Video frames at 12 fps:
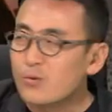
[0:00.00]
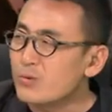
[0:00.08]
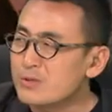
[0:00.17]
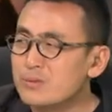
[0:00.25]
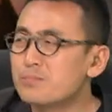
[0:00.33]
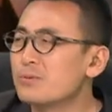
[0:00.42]

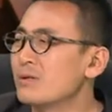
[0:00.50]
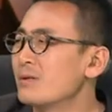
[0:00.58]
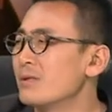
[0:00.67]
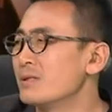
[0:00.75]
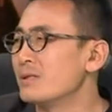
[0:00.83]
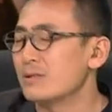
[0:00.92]
我真不
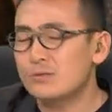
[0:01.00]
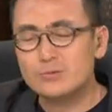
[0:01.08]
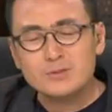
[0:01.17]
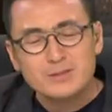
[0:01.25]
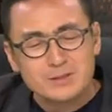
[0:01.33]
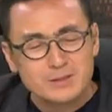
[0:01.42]
能理解，就
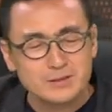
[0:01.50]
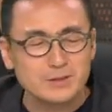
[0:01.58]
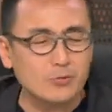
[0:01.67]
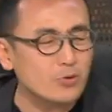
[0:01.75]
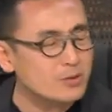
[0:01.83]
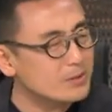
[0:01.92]
说这这这
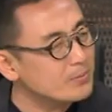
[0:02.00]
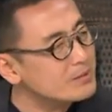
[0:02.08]
过什